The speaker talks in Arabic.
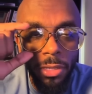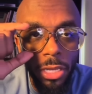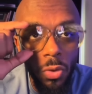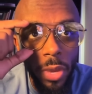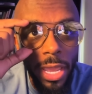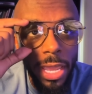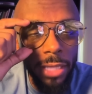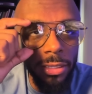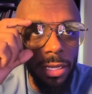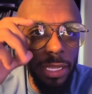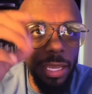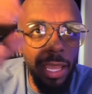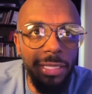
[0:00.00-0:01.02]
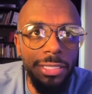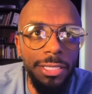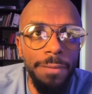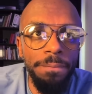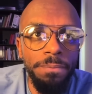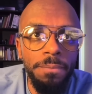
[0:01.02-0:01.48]
الواي طريقه
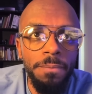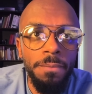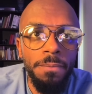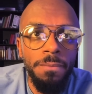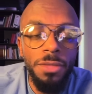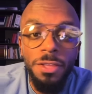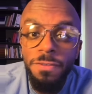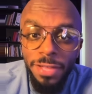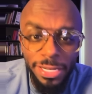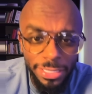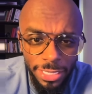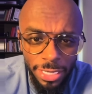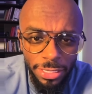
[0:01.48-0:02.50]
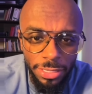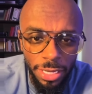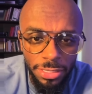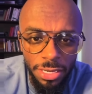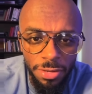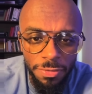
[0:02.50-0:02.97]
فلترته
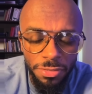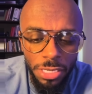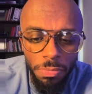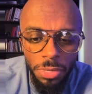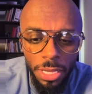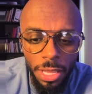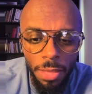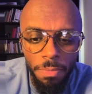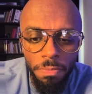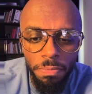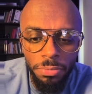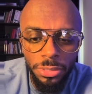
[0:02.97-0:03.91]
تختلف تسميها